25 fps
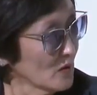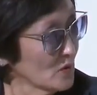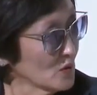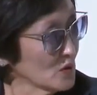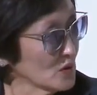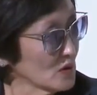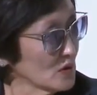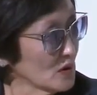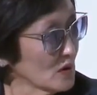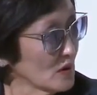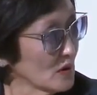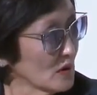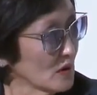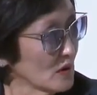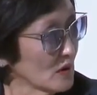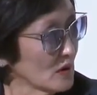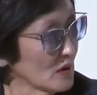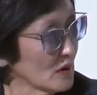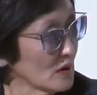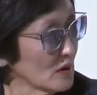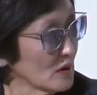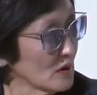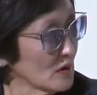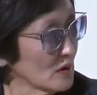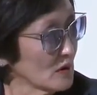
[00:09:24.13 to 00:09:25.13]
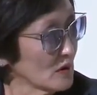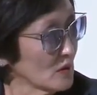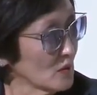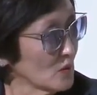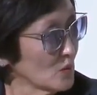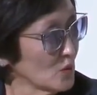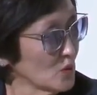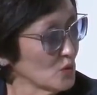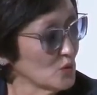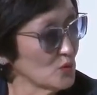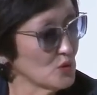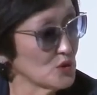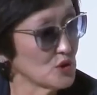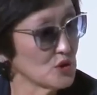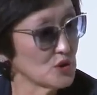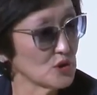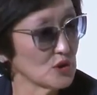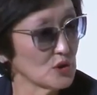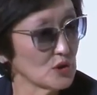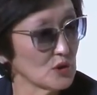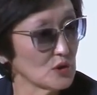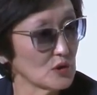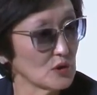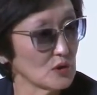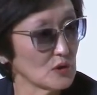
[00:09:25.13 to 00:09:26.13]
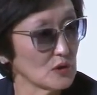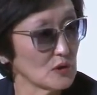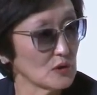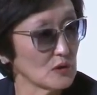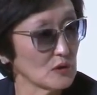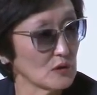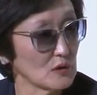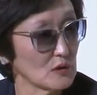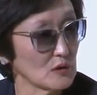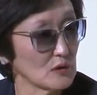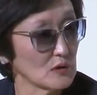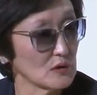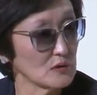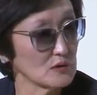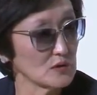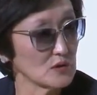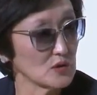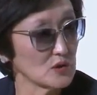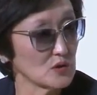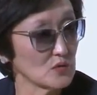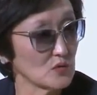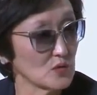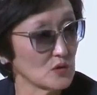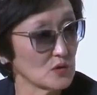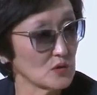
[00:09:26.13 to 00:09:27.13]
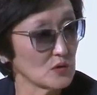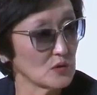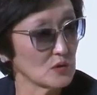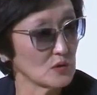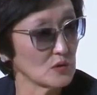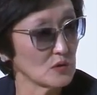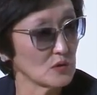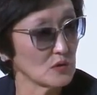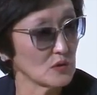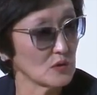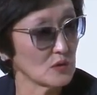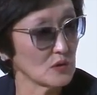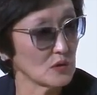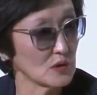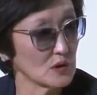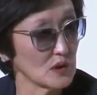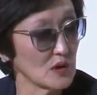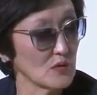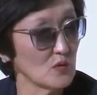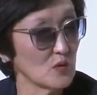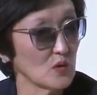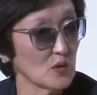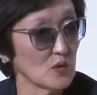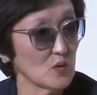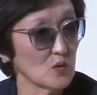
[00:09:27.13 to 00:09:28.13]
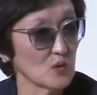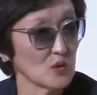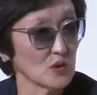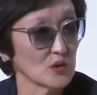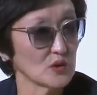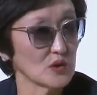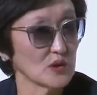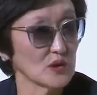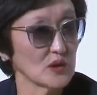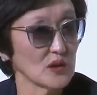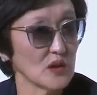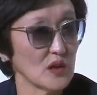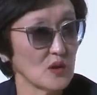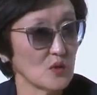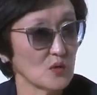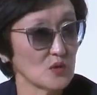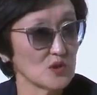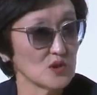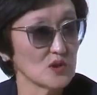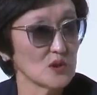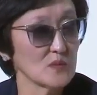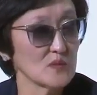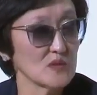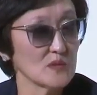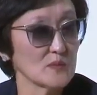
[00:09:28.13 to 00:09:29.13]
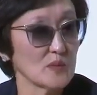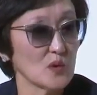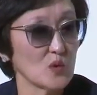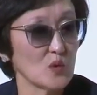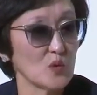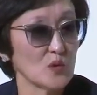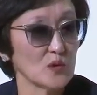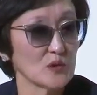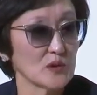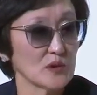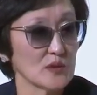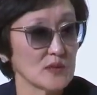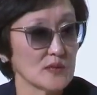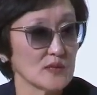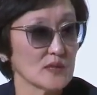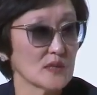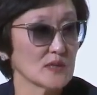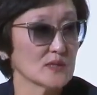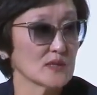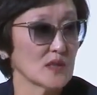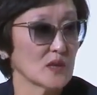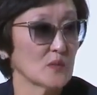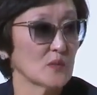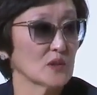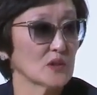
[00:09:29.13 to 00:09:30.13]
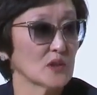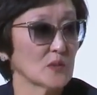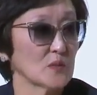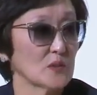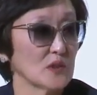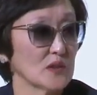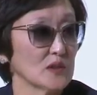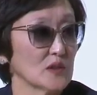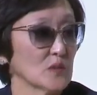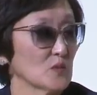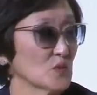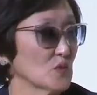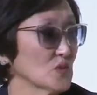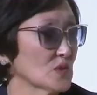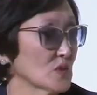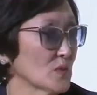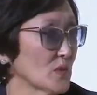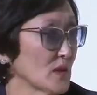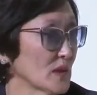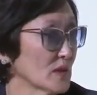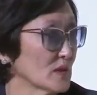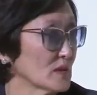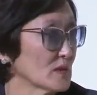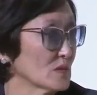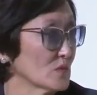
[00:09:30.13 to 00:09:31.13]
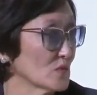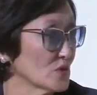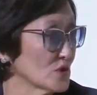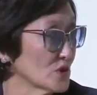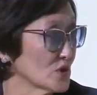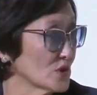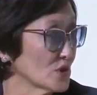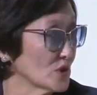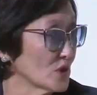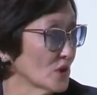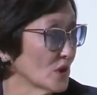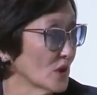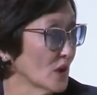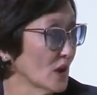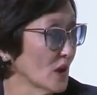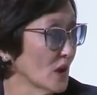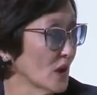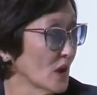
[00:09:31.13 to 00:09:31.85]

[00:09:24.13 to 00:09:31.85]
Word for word: Вот, э, будучи э, значит, вот, э, главой города, я очень обеспокоена низкой заработной платой муниципальных служащих.